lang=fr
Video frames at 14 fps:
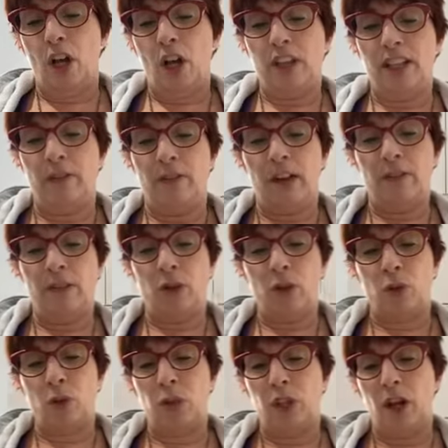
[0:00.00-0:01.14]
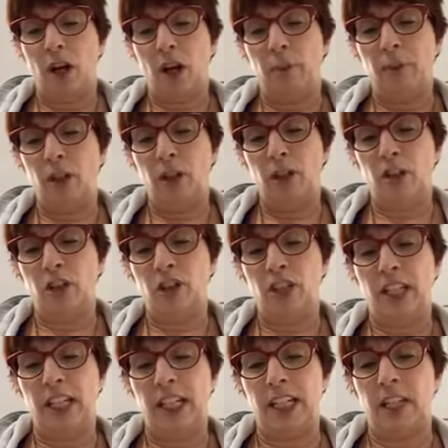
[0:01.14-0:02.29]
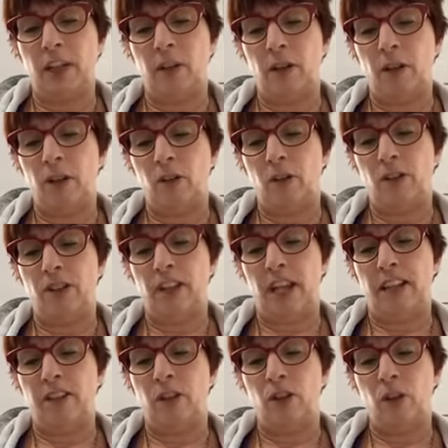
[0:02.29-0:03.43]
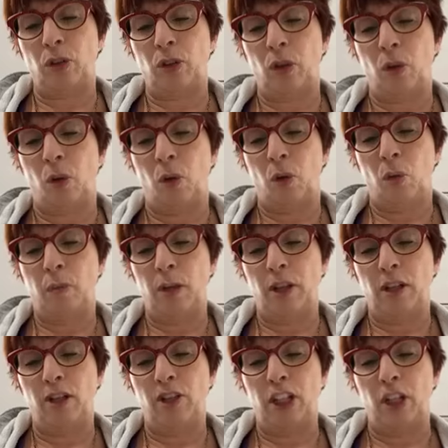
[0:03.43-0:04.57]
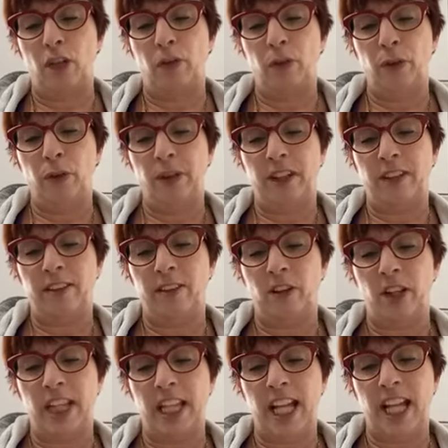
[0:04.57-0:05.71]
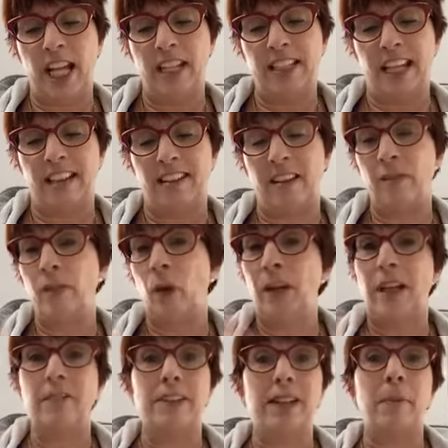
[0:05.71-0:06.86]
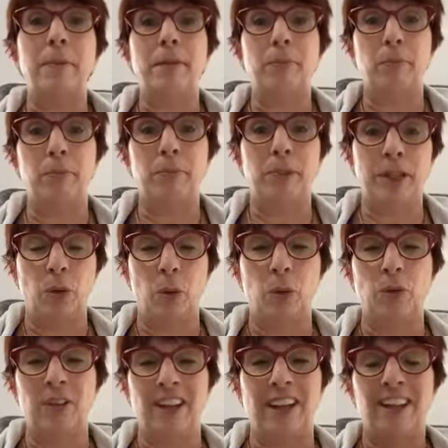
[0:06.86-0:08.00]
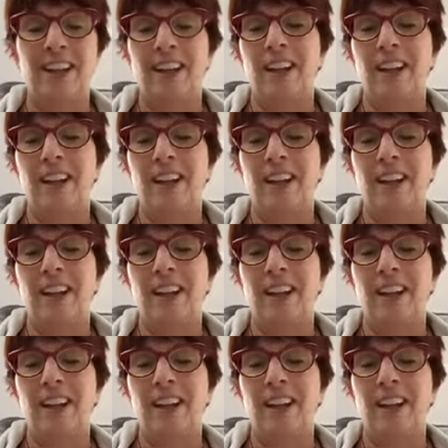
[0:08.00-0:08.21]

euh, des fèves de soya biologiques, euh, du sel, du sucre de coco biologique, le levure nutritionnel, inactive, donc la vitamine B12, hein,